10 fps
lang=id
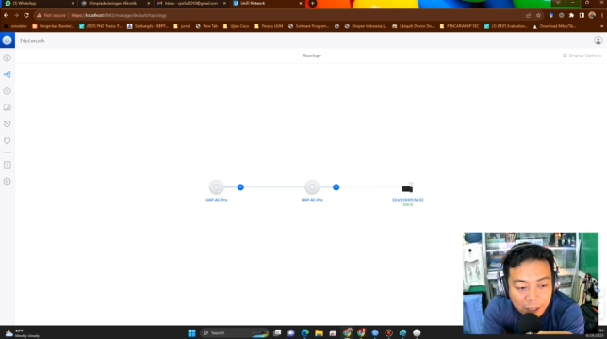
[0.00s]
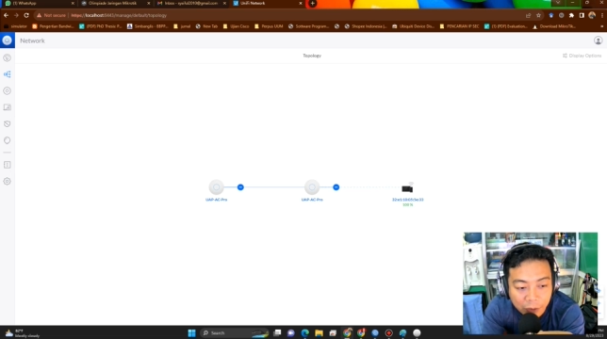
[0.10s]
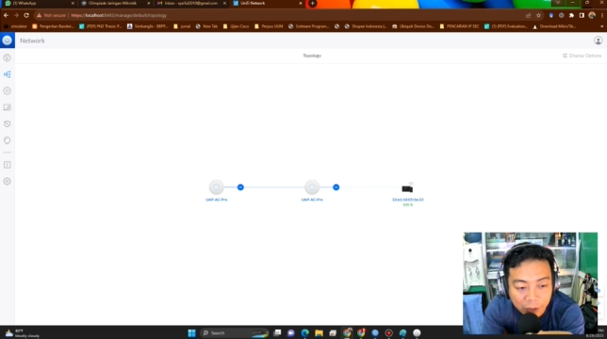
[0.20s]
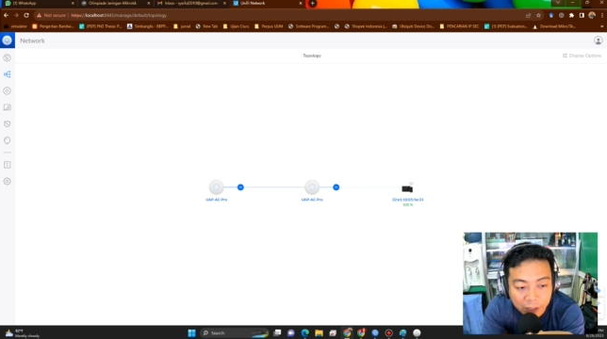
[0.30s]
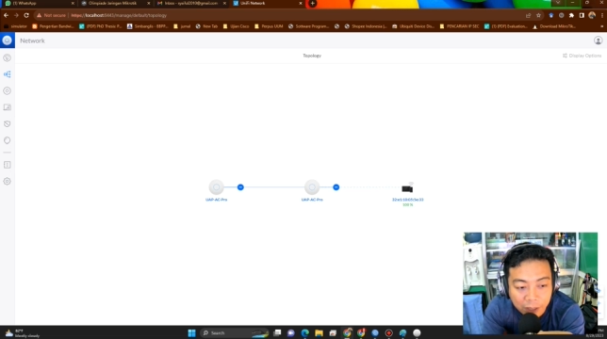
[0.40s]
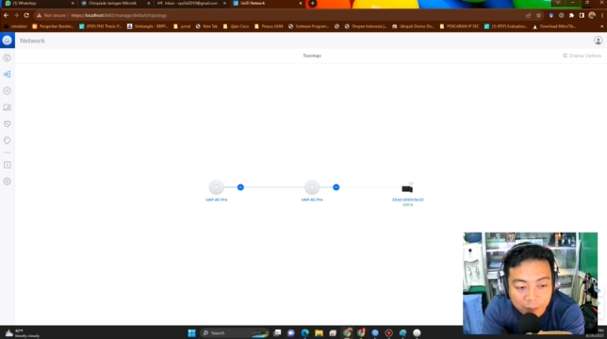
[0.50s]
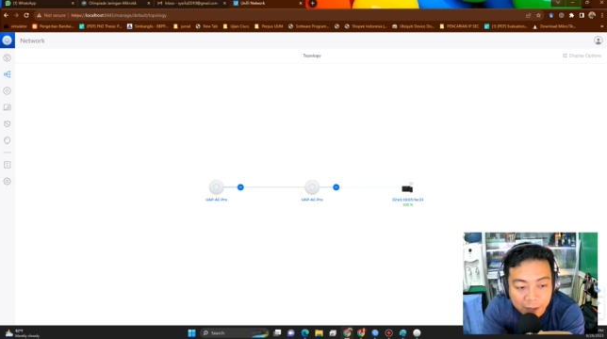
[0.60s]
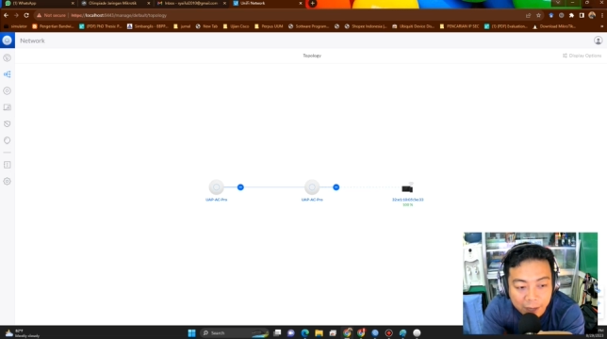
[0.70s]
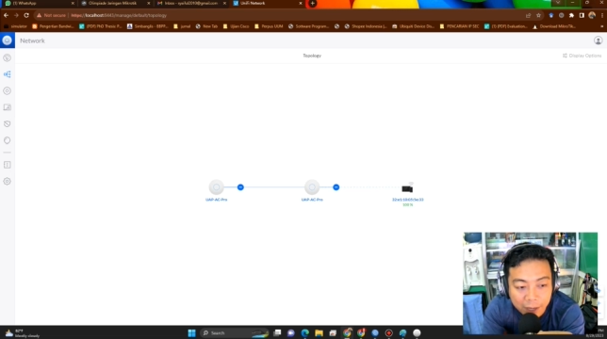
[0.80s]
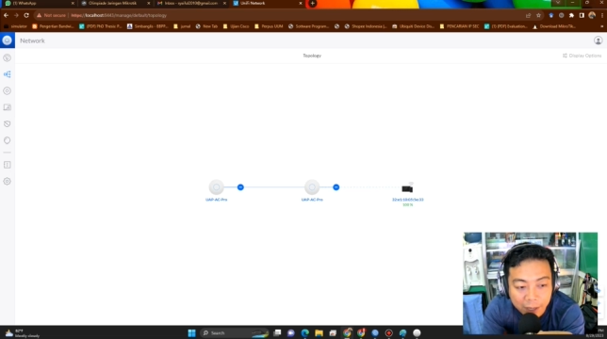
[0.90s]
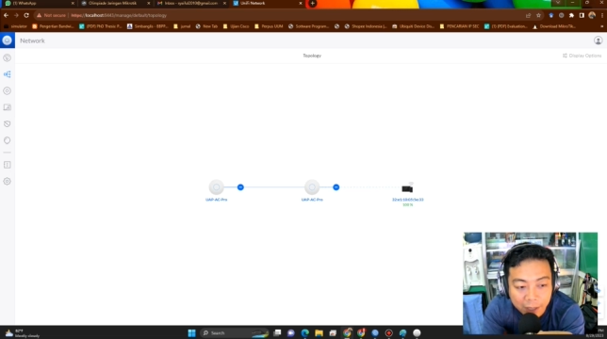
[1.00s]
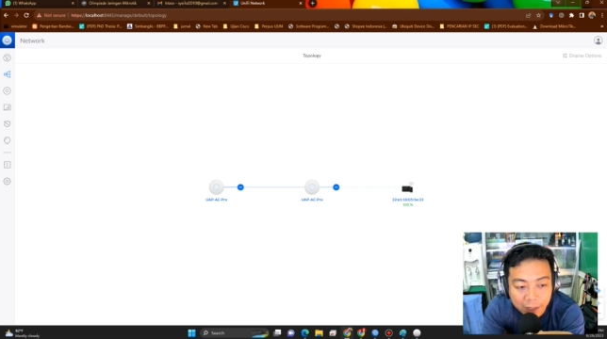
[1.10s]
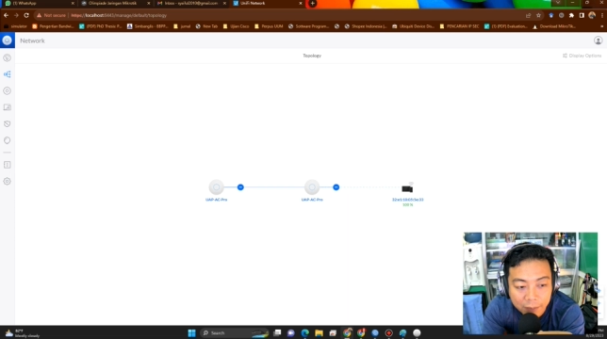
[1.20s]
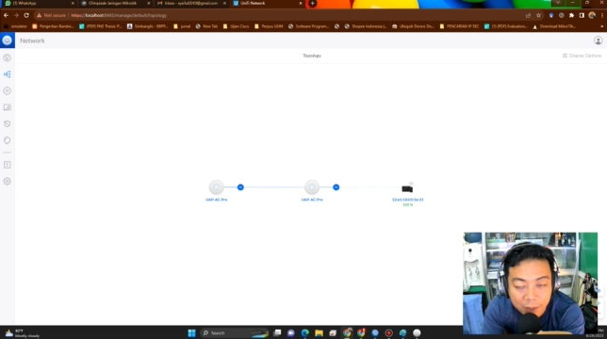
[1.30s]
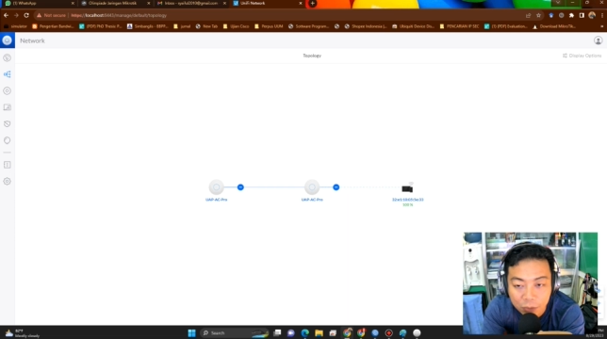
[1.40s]
security-nya by
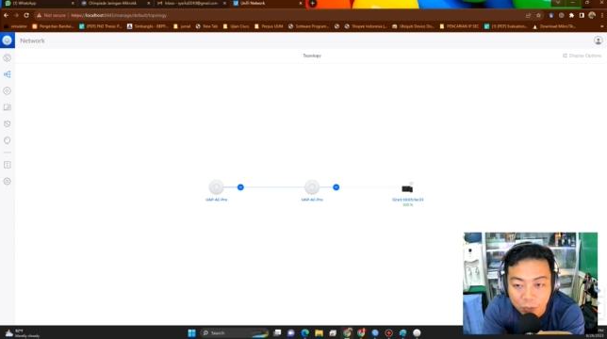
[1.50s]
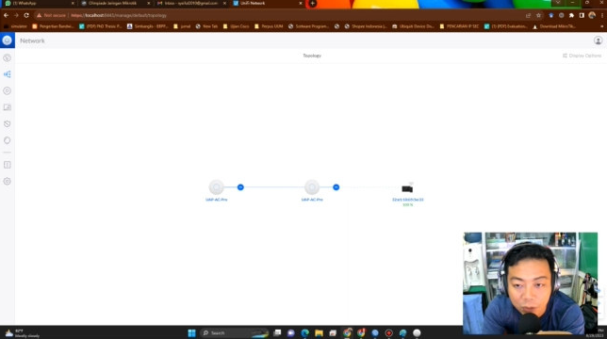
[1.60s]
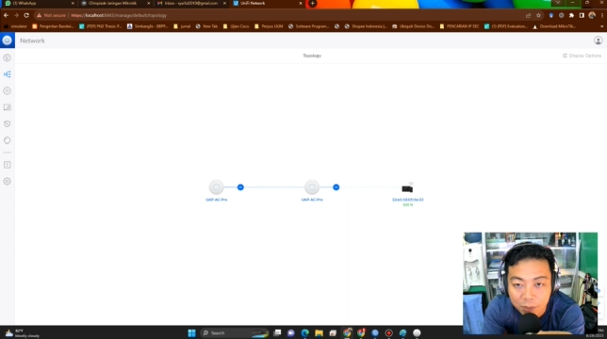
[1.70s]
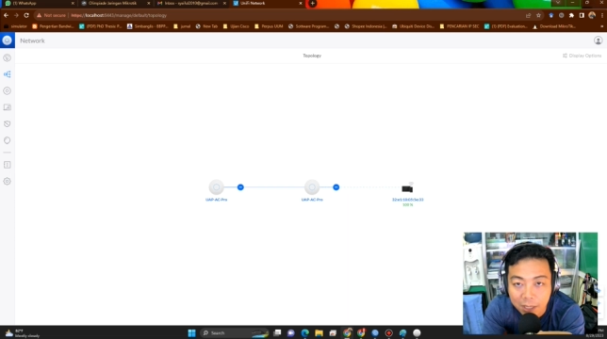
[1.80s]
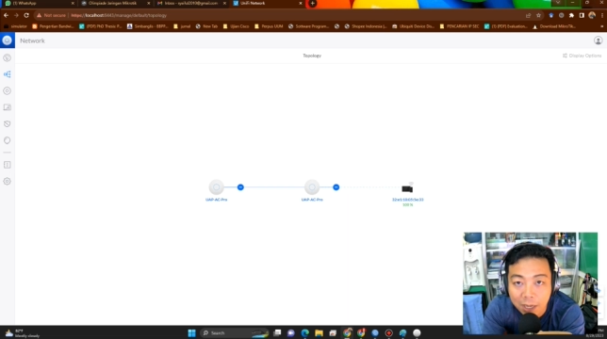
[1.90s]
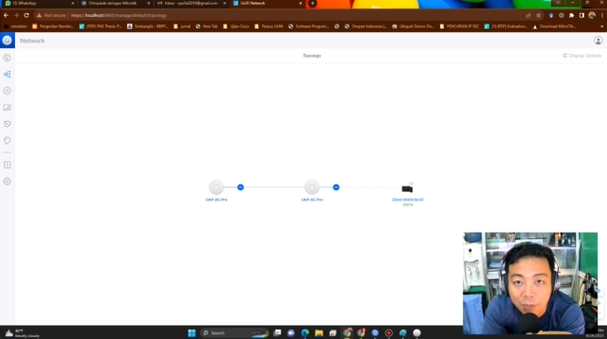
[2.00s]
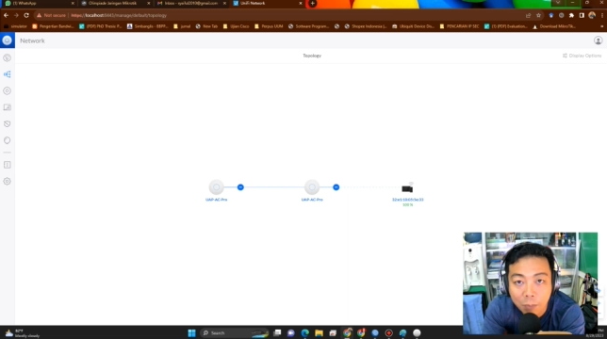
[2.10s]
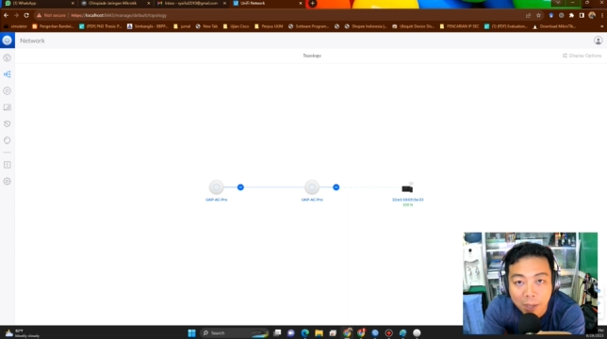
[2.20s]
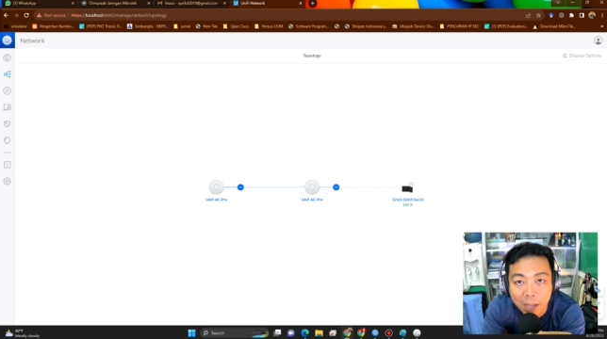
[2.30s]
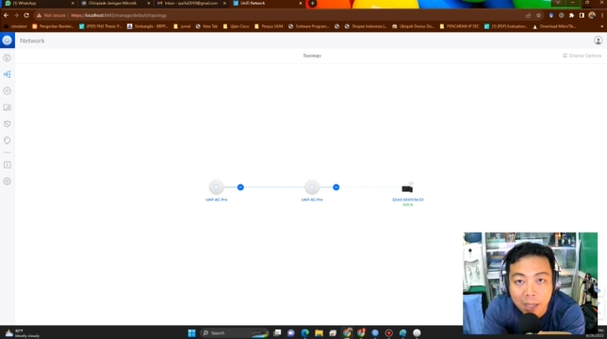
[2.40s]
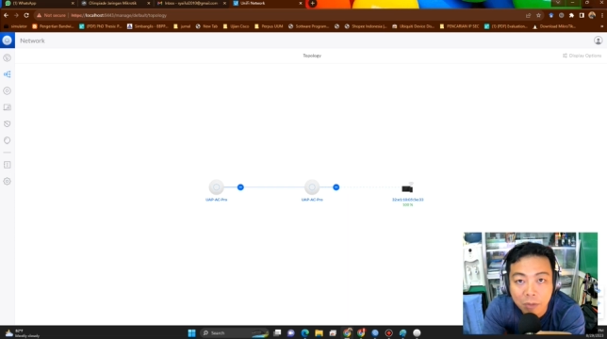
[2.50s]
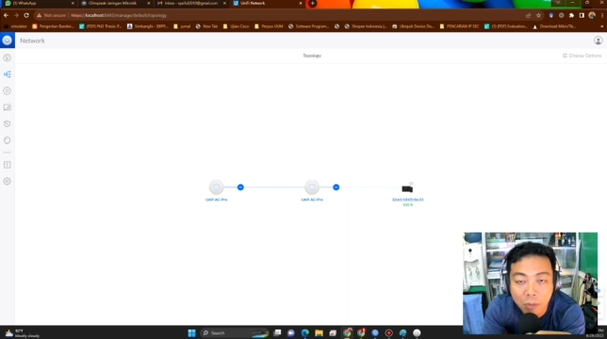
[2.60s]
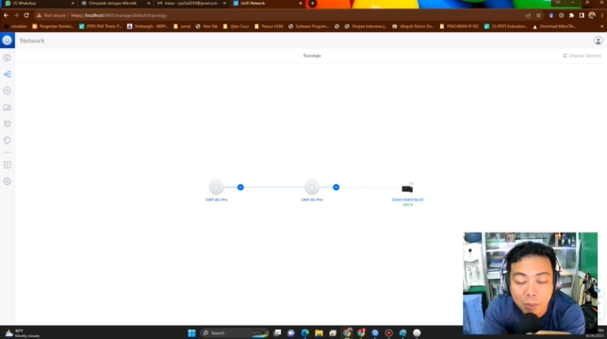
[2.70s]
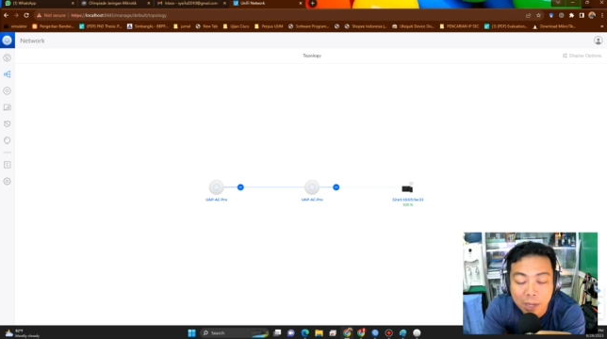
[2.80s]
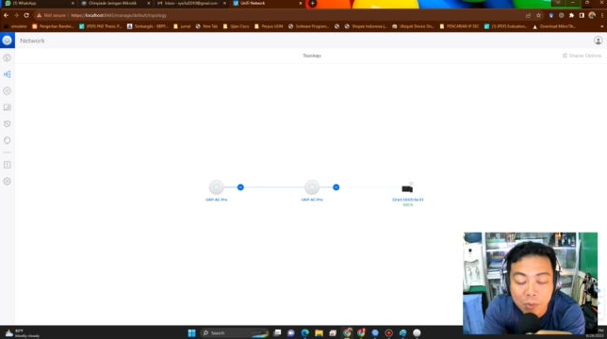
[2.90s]
password misalkan WPA atau
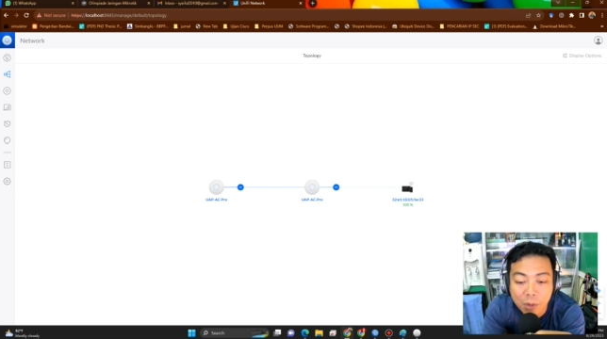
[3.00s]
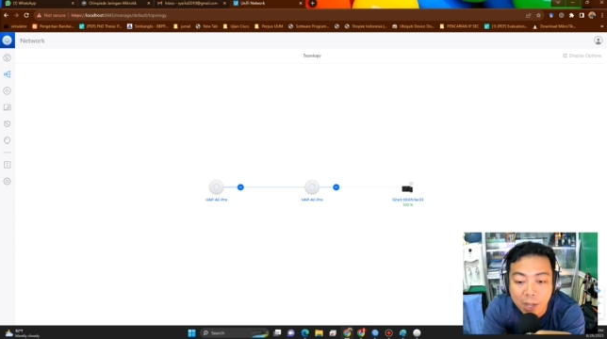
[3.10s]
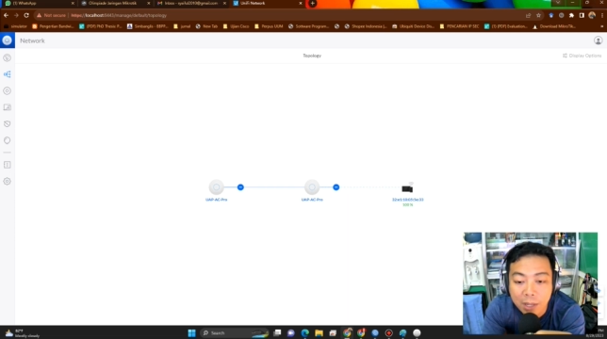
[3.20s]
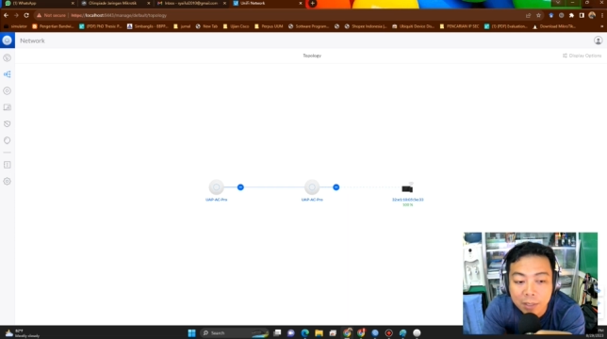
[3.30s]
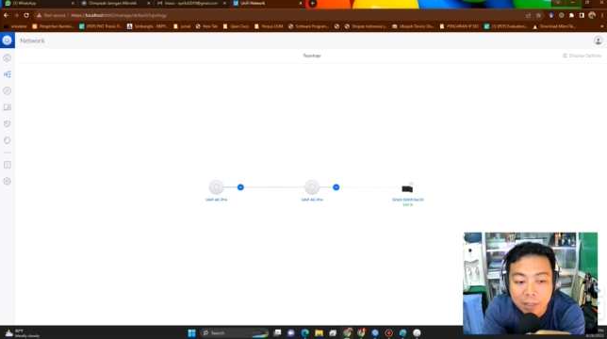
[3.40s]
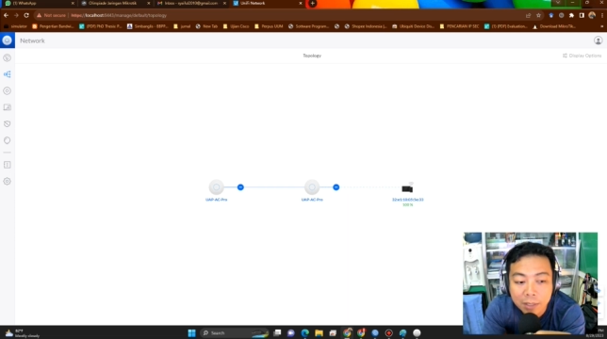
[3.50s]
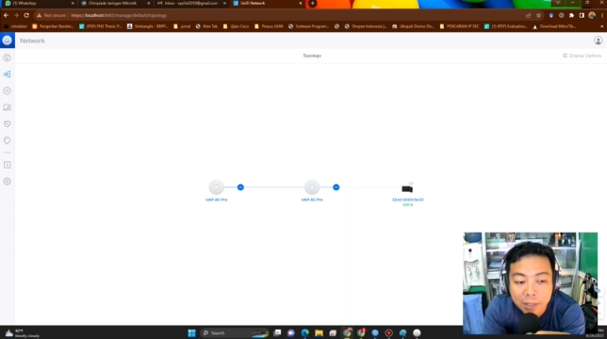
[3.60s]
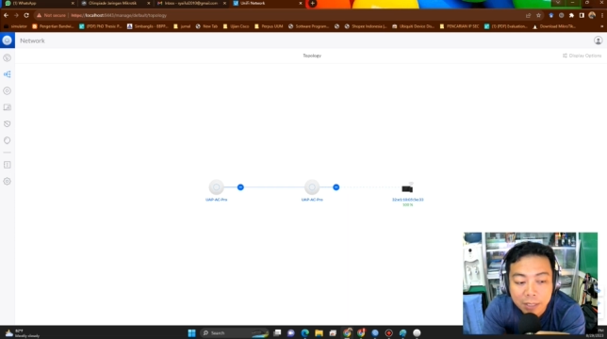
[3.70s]
WPA 2